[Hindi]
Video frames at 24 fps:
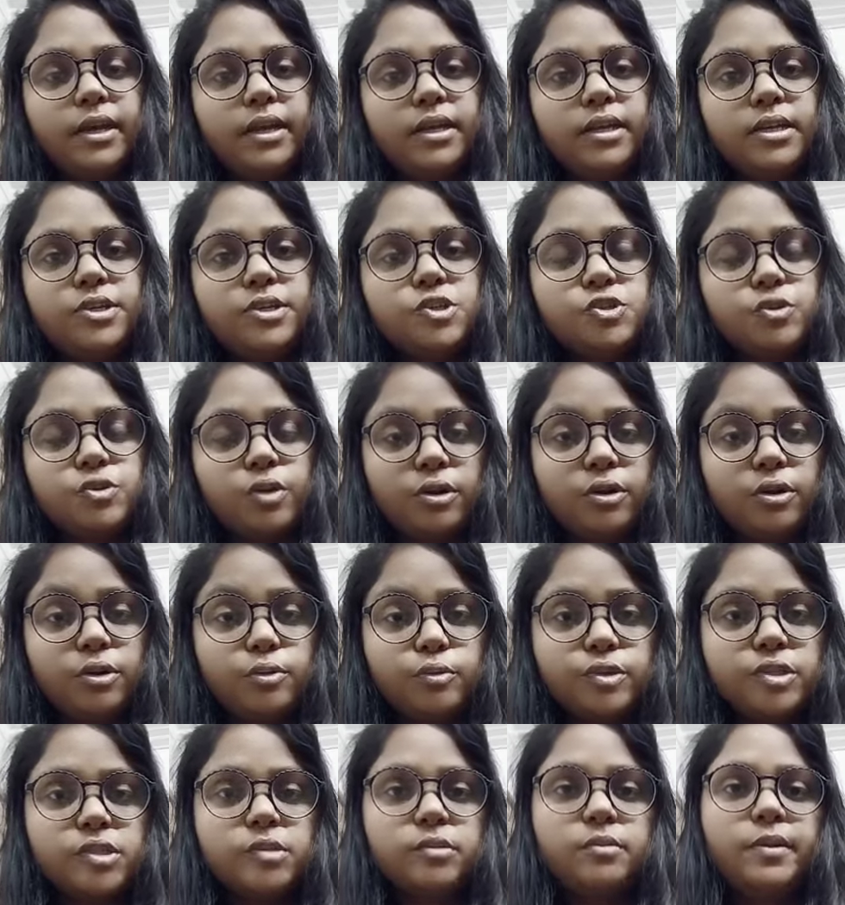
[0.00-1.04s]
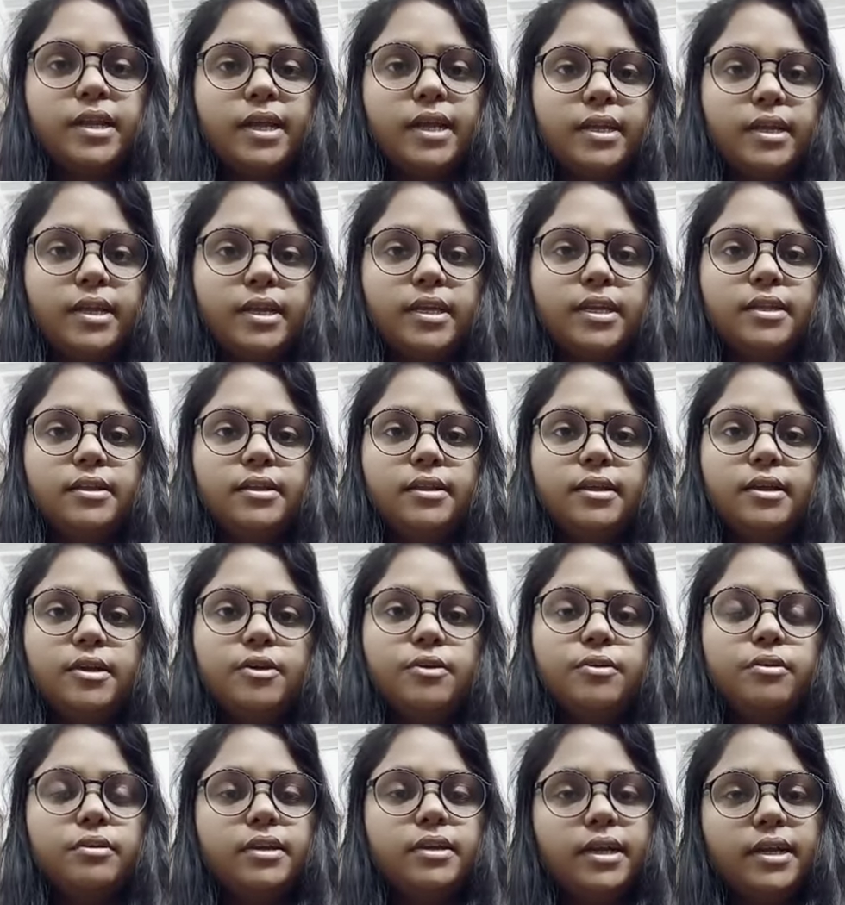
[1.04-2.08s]
शॉर्ट नोट्स भी बना रखे थे
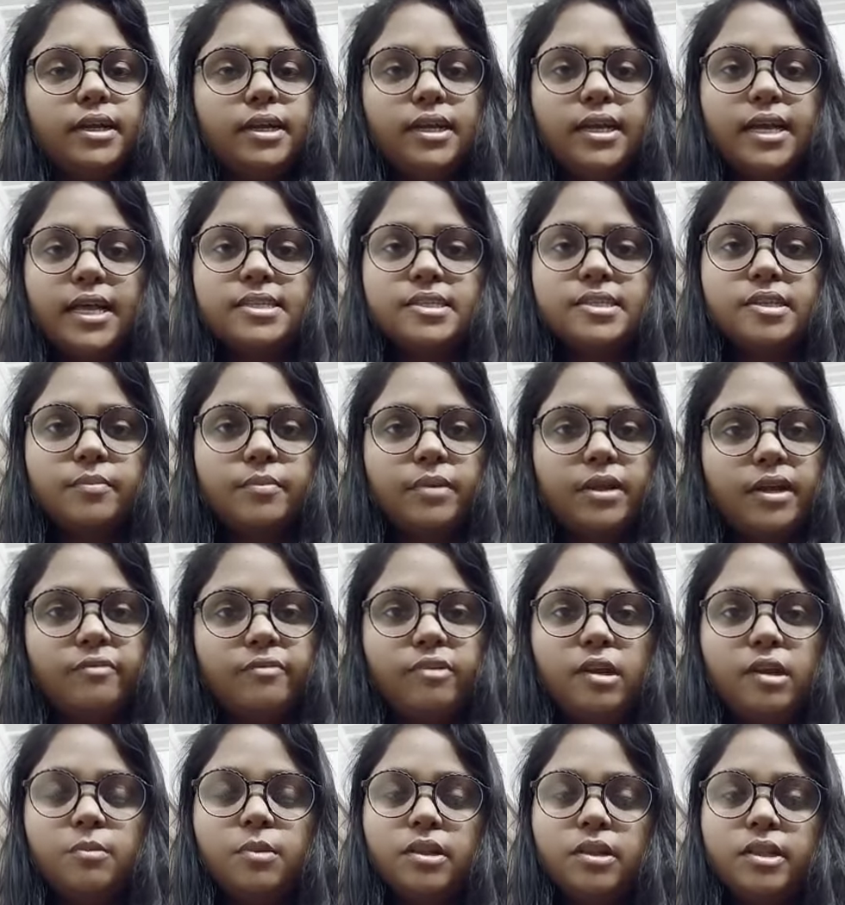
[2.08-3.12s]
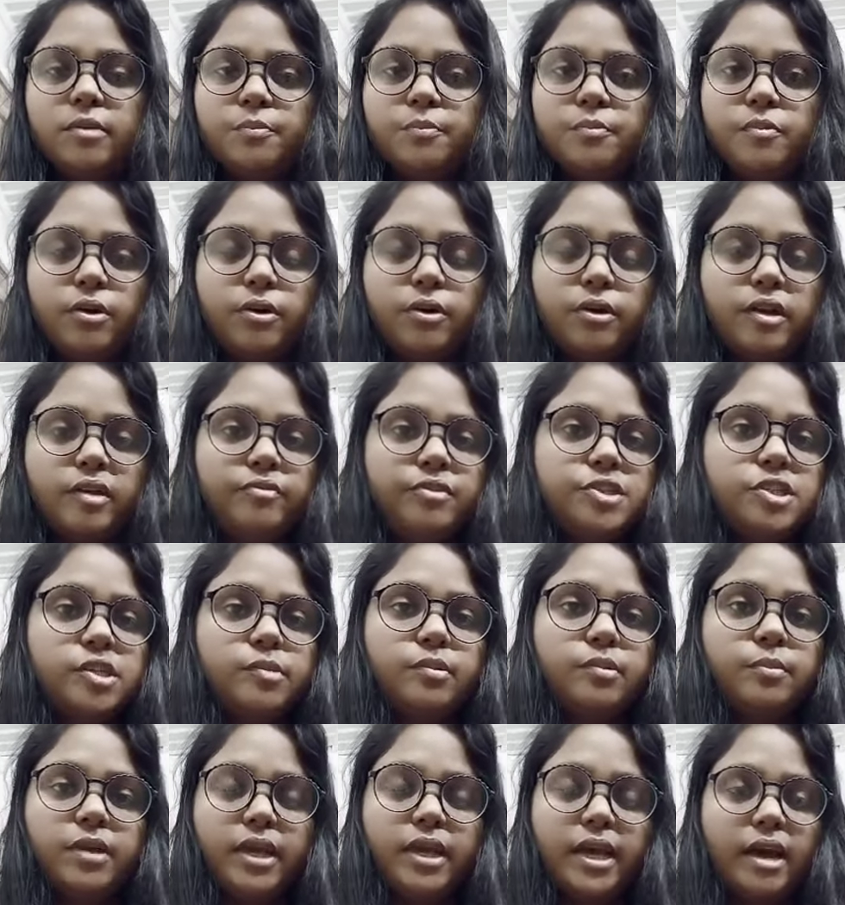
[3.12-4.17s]
और रेडिली आंसर मेरा अवेलेबल था और रिविजन में
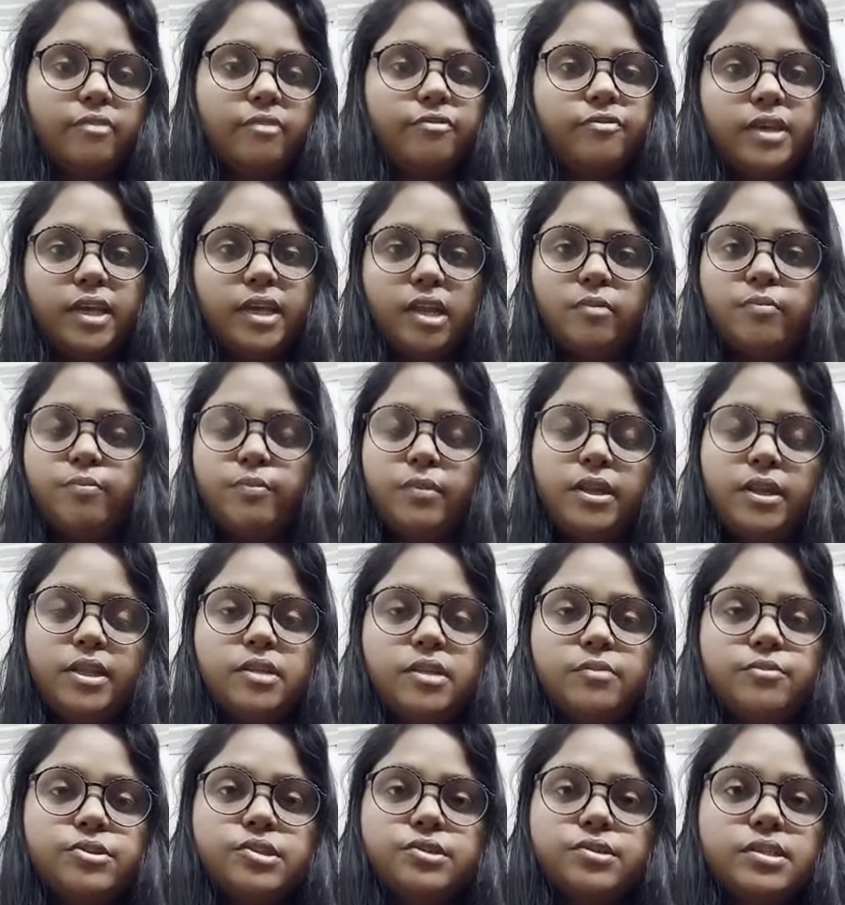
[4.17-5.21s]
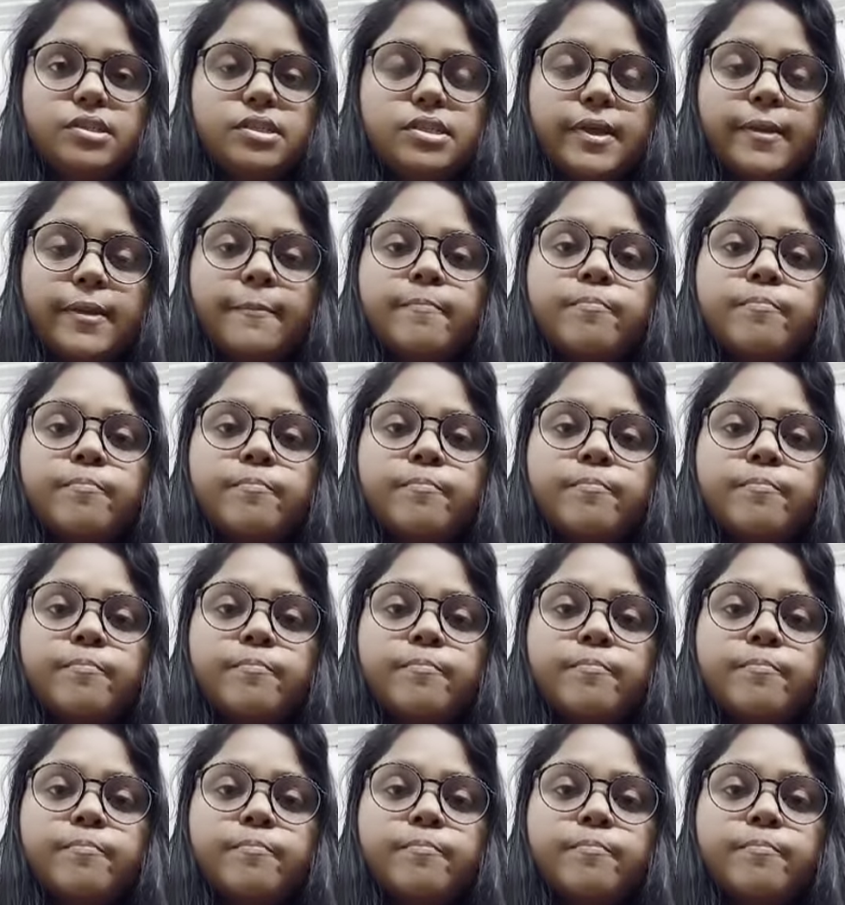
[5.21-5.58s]
भी काफ़ी हेल्प मिली थी मुझे उससे